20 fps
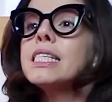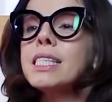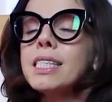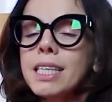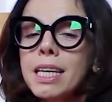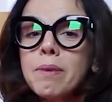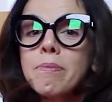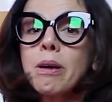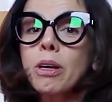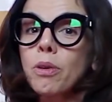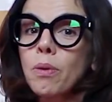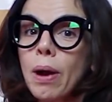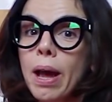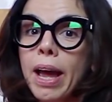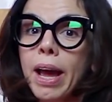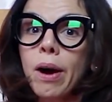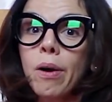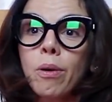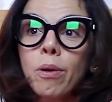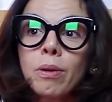se
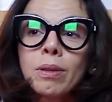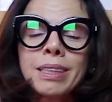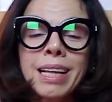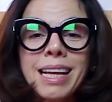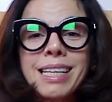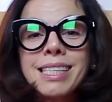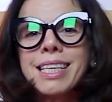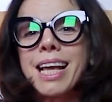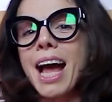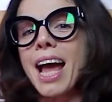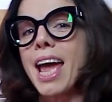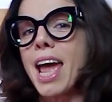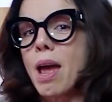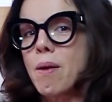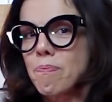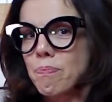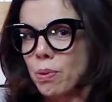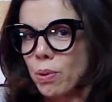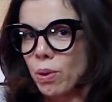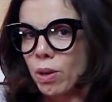Manuel, nessa
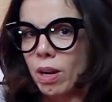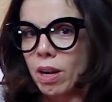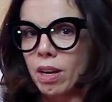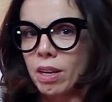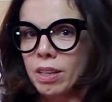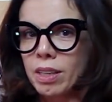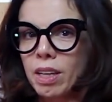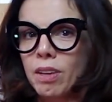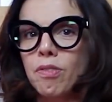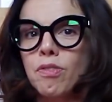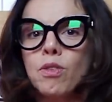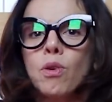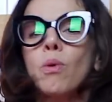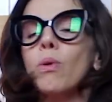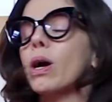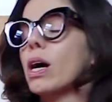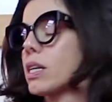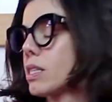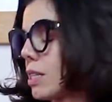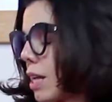época que ficou
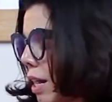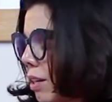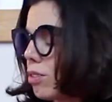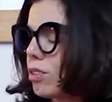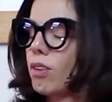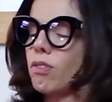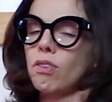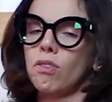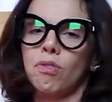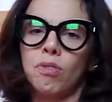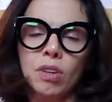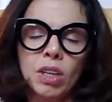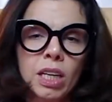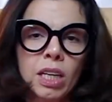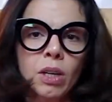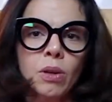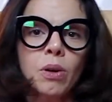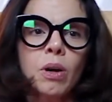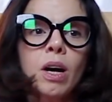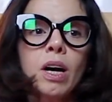casado, teve
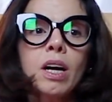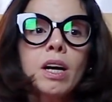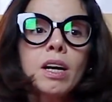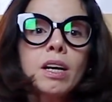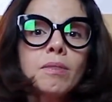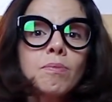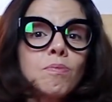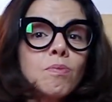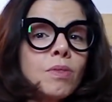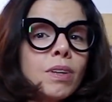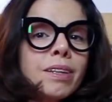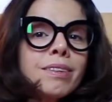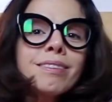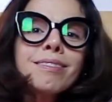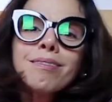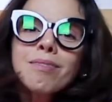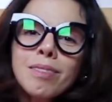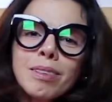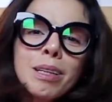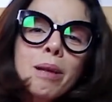filho, é
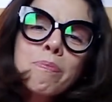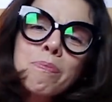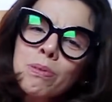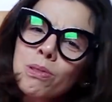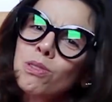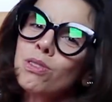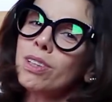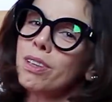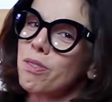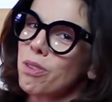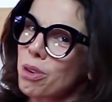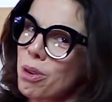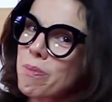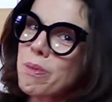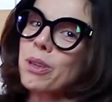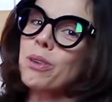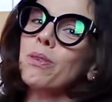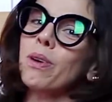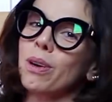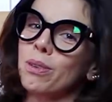possível que o
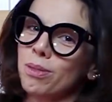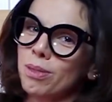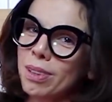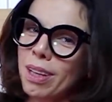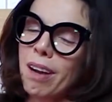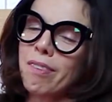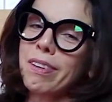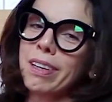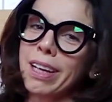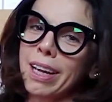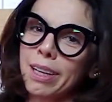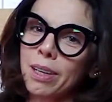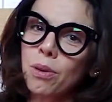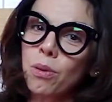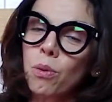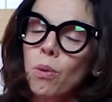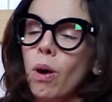Manuel não dava aquele